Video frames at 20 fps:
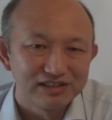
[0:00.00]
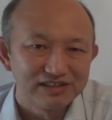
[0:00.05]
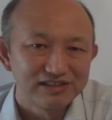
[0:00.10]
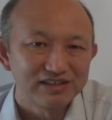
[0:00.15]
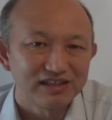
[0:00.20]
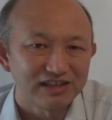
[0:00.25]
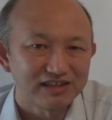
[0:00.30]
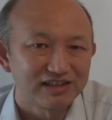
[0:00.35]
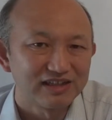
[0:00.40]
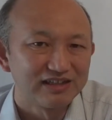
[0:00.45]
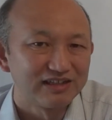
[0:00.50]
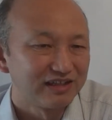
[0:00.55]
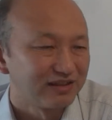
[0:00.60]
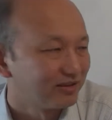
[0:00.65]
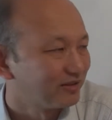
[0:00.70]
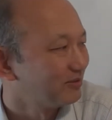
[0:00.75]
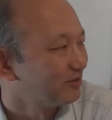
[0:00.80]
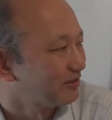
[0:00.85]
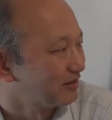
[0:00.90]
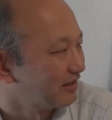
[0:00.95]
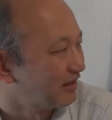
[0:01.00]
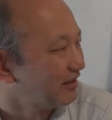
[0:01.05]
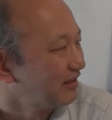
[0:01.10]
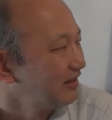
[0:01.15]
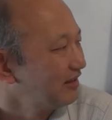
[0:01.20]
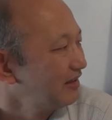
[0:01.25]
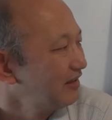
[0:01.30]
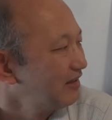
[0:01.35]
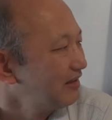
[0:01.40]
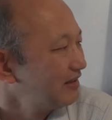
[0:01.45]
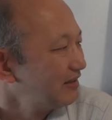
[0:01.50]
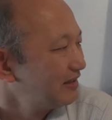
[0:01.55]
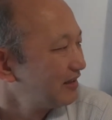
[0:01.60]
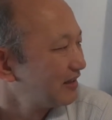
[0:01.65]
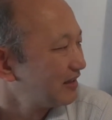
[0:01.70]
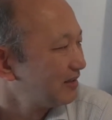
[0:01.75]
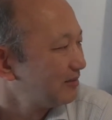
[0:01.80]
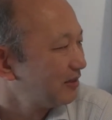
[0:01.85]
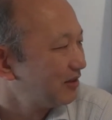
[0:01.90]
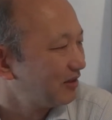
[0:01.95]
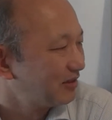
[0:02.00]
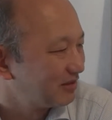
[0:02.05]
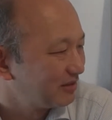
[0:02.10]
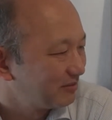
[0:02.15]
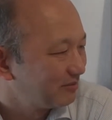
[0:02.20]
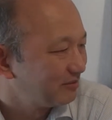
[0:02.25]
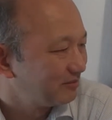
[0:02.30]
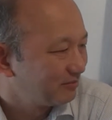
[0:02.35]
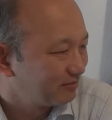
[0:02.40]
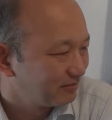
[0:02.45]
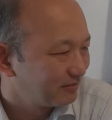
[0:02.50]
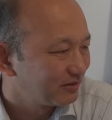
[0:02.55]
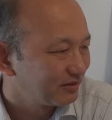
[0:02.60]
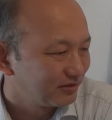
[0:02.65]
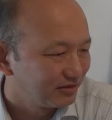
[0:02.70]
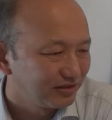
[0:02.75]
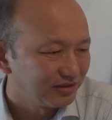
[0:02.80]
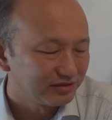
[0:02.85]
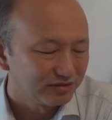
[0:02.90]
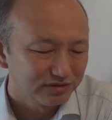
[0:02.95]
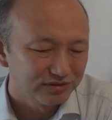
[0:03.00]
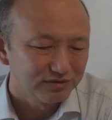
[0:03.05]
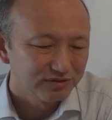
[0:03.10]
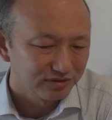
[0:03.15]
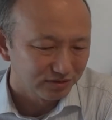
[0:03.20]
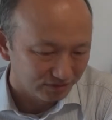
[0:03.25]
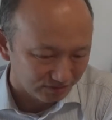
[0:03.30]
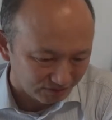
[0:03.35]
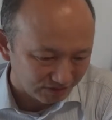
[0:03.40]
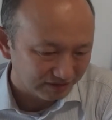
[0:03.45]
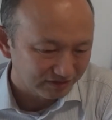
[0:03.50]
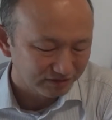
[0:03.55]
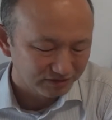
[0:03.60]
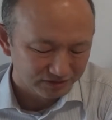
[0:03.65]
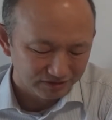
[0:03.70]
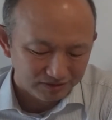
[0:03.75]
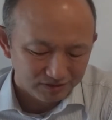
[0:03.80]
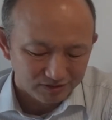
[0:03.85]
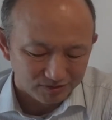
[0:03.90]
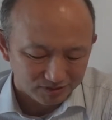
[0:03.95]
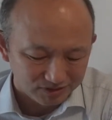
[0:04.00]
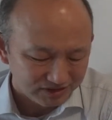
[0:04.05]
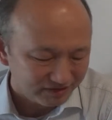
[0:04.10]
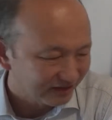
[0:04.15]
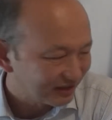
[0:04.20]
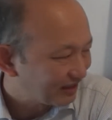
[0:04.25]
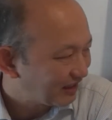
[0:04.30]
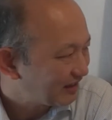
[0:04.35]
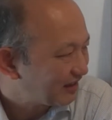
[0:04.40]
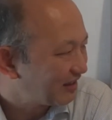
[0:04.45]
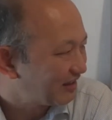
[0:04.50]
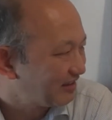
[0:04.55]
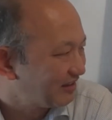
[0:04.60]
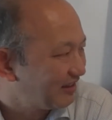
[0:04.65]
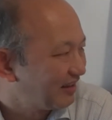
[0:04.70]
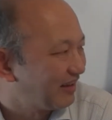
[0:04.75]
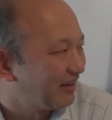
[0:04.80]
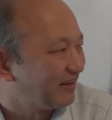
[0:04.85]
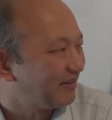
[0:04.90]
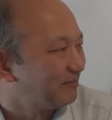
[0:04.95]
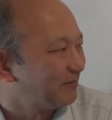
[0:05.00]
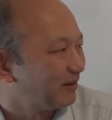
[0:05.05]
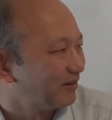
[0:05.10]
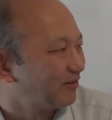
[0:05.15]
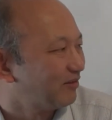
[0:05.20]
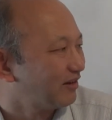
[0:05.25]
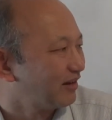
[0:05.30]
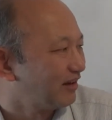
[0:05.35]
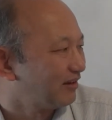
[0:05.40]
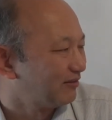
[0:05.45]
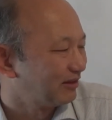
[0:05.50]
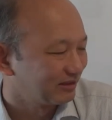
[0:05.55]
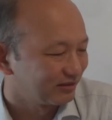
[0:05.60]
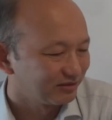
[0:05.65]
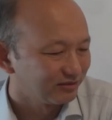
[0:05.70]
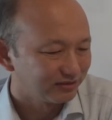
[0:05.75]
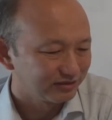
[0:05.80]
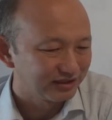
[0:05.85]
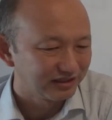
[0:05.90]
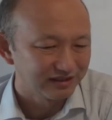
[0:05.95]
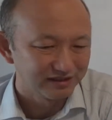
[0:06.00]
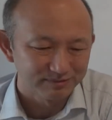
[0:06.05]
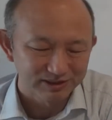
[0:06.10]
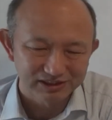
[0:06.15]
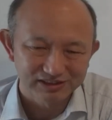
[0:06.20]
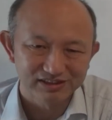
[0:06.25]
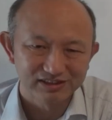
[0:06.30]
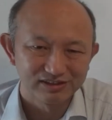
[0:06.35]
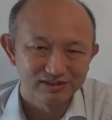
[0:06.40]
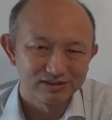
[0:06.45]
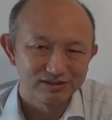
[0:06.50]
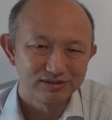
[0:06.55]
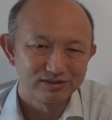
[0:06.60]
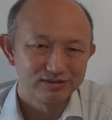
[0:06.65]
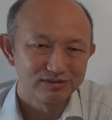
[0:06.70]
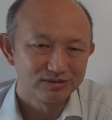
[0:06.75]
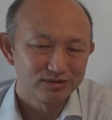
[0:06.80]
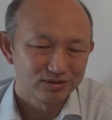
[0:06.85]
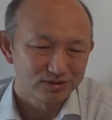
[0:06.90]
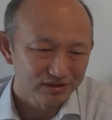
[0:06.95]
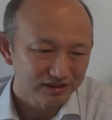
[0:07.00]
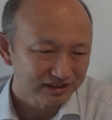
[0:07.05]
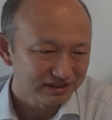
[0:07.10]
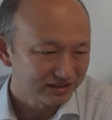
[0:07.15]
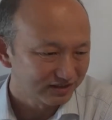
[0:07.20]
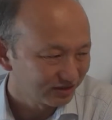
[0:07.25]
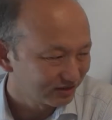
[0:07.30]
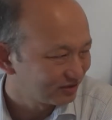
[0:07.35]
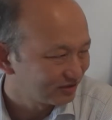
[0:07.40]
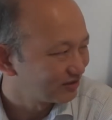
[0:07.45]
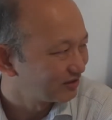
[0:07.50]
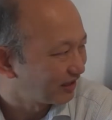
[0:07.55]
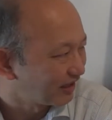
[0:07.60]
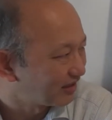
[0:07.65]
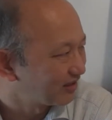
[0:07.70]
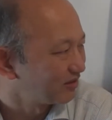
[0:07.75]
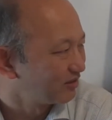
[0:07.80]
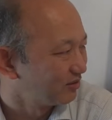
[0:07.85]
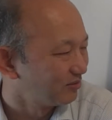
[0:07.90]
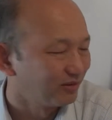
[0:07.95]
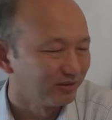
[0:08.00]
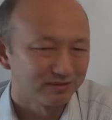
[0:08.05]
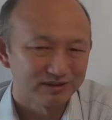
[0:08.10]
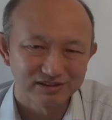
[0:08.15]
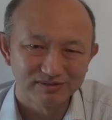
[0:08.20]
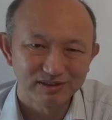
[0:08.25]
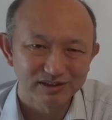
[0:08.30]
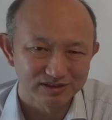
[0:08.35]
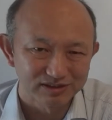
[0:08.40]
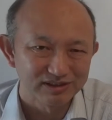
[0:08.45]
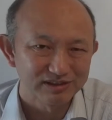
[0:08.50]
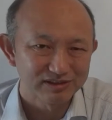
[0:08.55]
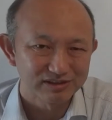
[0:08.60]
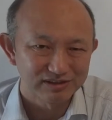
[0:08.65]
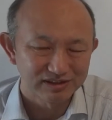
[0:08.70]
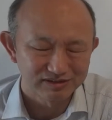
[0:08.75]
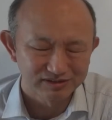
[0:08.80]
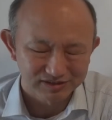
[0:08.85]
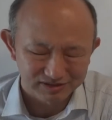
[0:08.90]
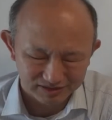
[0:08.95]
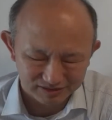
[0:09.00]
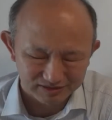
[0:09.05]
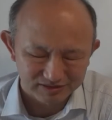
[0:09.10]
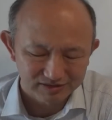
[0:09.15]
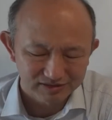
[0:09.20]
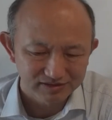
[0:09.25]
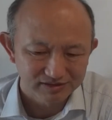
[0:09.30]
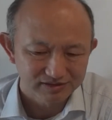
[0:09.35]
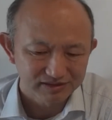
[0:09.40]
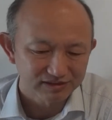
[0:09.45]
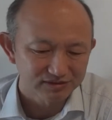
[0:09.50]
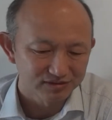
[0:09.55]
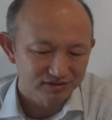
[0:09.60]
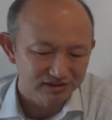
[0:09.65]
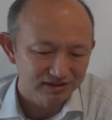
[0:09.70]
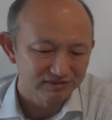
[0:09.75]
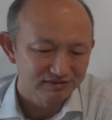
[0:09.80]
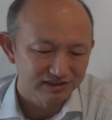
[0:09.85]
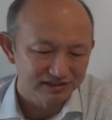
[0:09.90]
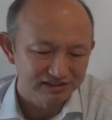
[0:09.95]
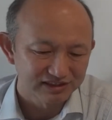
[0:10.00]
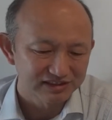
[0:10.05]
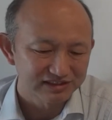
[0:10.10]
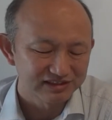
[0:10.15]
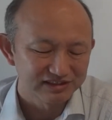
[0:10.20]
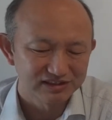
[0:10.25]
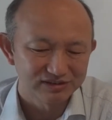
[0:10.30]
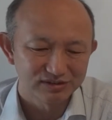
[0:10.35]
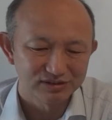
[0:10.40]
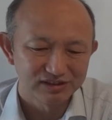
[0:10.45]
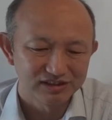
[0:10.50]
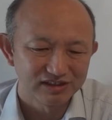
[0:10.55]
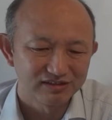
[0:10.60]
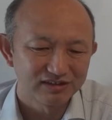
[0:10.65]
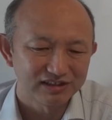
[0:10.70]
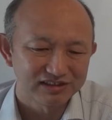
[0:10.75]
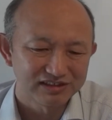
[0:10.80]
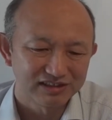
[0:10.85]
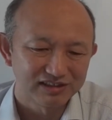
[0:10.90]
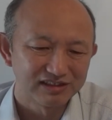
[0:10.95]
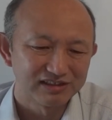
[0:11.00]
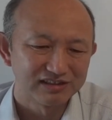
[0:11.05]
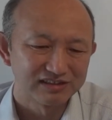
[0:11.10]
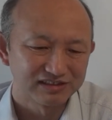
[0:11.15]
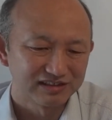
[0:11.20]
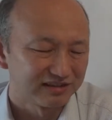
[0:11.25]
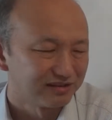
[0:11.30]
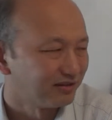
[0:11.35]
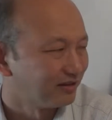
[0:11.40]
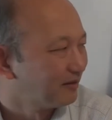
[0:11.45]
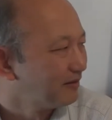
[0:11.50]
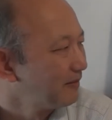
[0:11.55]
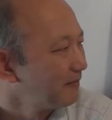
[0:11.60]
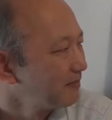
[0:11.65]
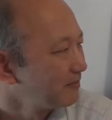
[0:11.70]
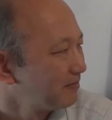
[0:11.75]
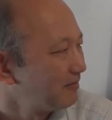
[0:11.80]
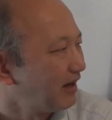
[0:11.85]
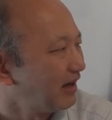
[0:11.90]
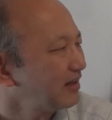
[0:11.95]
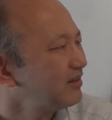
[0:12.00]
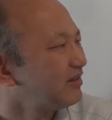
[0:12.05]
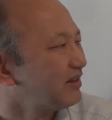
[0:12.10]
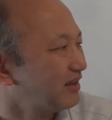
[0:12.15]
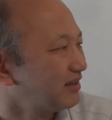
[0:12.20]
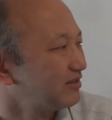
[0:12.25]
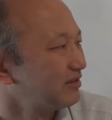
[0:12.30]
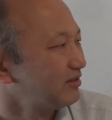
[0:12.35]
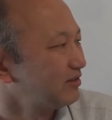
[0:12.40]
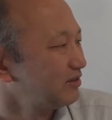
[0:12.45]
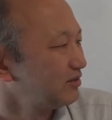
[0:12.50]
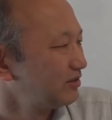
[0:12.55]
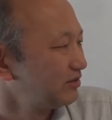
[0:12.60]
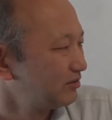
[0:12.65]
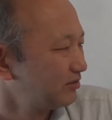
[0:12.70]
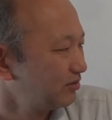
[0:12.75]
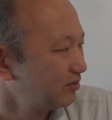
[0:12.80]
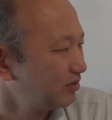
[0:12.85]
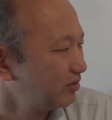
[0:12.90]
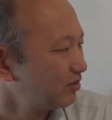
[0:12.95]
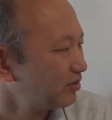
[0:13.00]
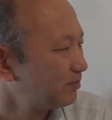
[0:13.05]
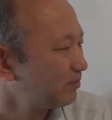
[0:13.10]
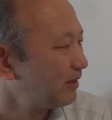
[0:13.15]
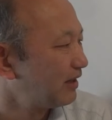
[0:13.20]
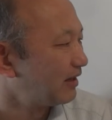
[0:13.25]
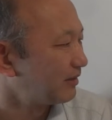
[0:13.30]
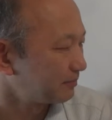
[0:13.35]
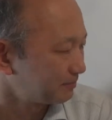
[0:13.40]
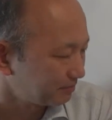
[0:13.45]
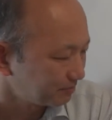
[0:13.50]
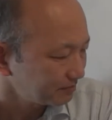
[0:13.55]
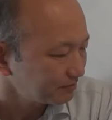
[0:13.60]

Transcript: きつかったんだろうと思うんですね。だからまあ、で、そういうふうにお、あの、お世話になってるんで、まあ今回まあそれ受け入れますっていうことは一つあると思います。まあそれ、あの、チェコの政府が正式にそう言ってるわけじゃないですけど、まああとね、その、このヨーロッパ、